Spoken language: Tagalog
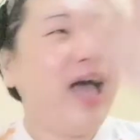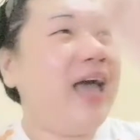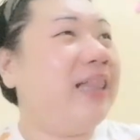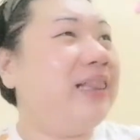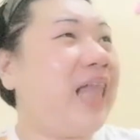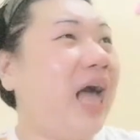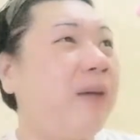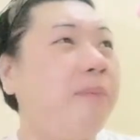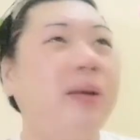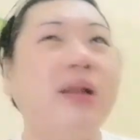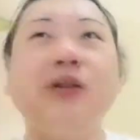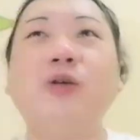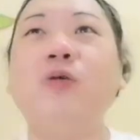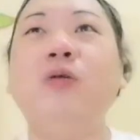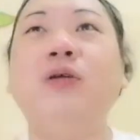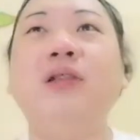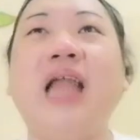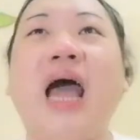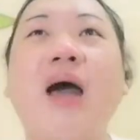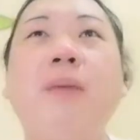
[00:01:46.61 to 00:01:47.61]
laban
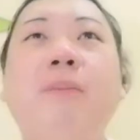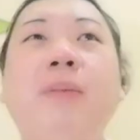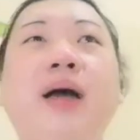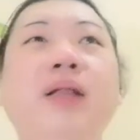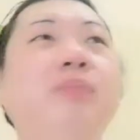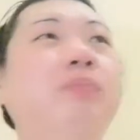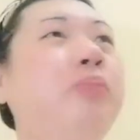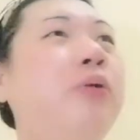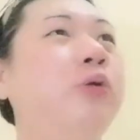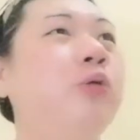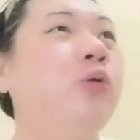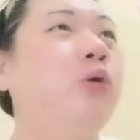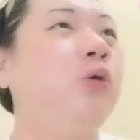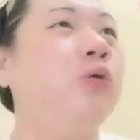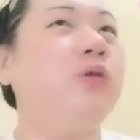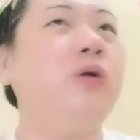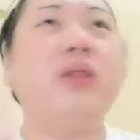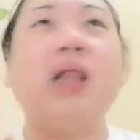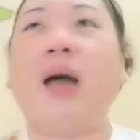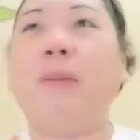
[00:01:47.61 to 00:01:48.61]
kung laban,
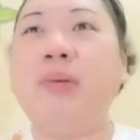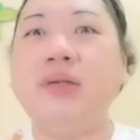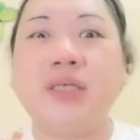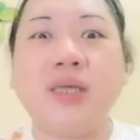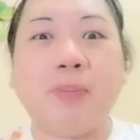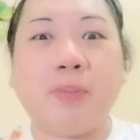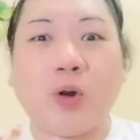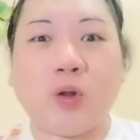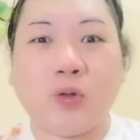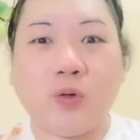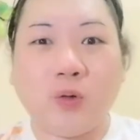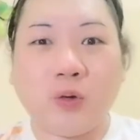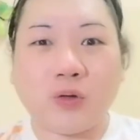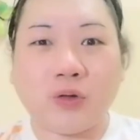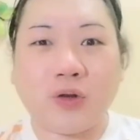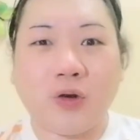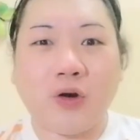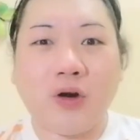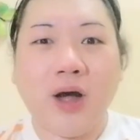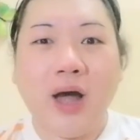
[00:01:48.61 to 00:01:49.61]
produkto laban sa
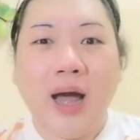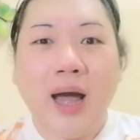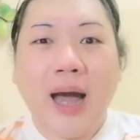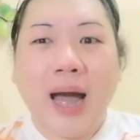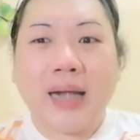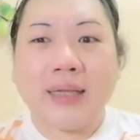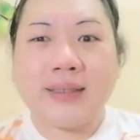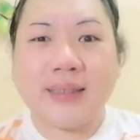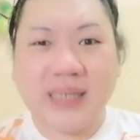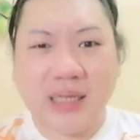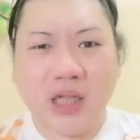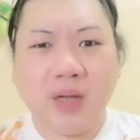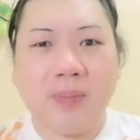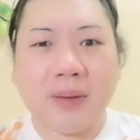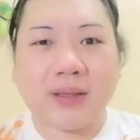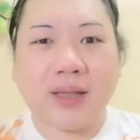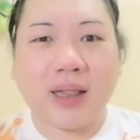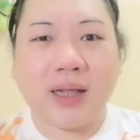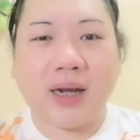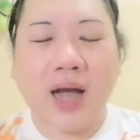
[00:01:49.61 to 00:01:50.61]
produkto, at sino pa
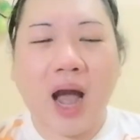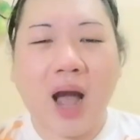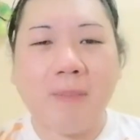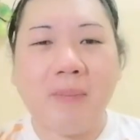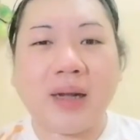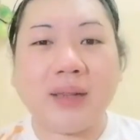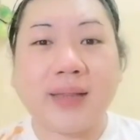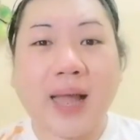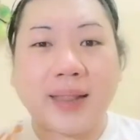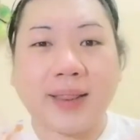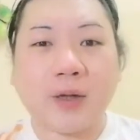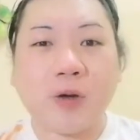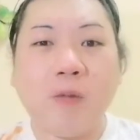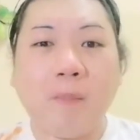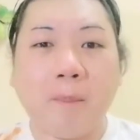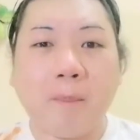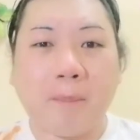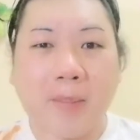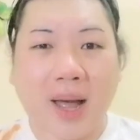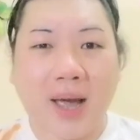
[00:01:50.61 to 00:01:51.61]
talaga ang
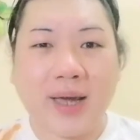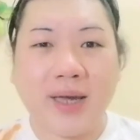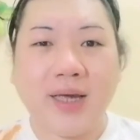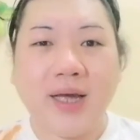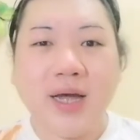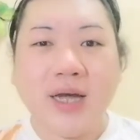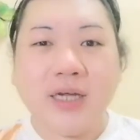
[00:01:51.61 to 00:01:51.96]
magtatagumpay?